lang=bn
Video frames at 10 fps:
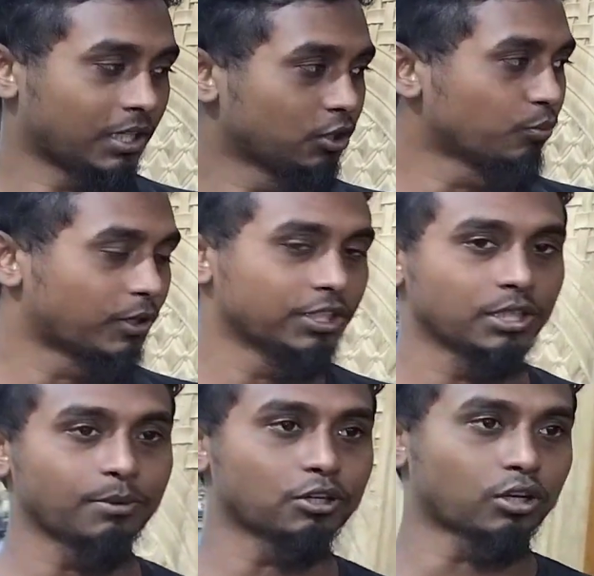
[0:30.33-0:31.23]
মানের
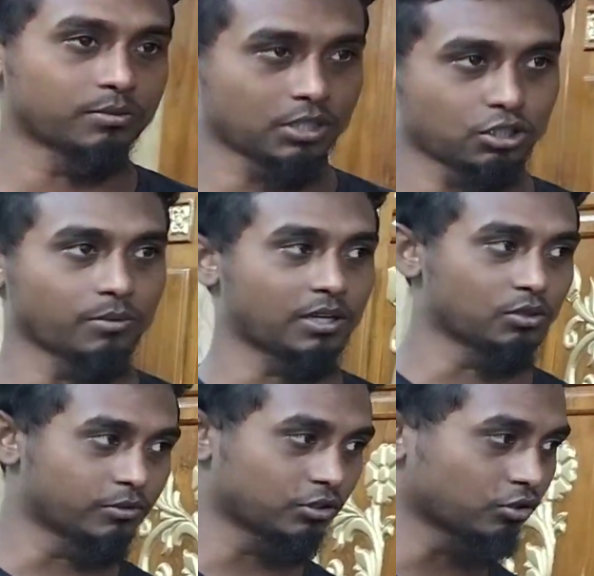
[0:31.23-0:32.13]
উপরেই ডিপেন্ড করবে আসলে
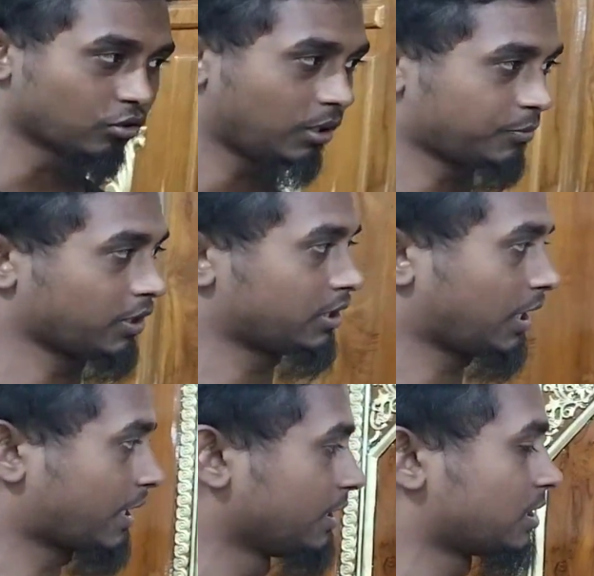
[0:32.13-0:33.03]
ভালো মন্দ তো আপনারা
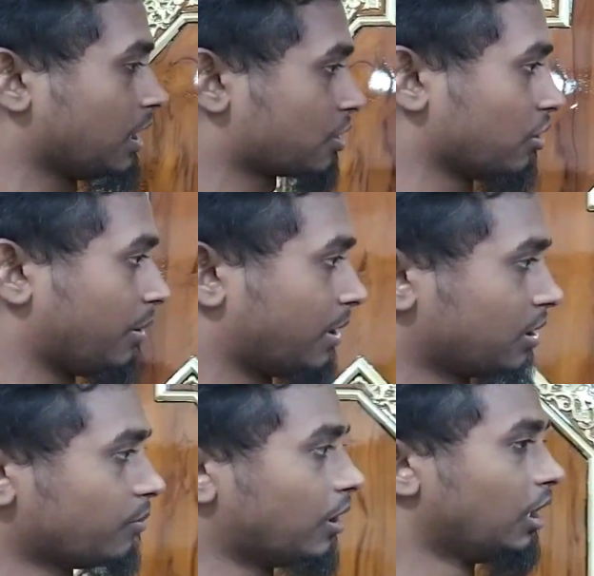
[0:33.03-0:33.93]
দেখেন যে আসলে
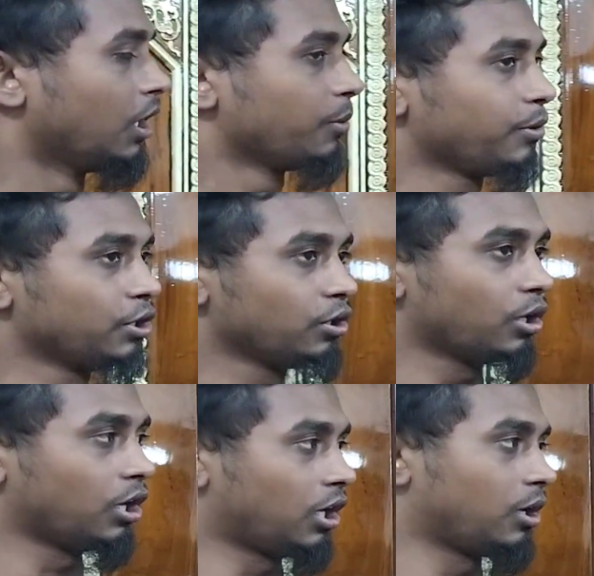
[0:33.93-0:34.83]
আমার
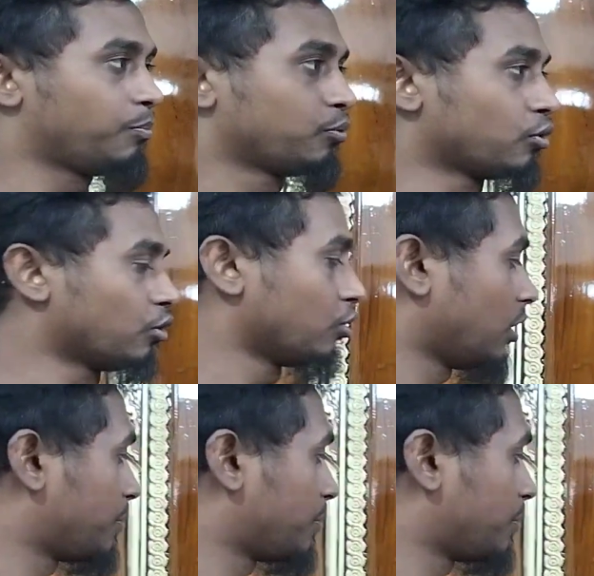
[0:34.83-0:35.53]
পুরো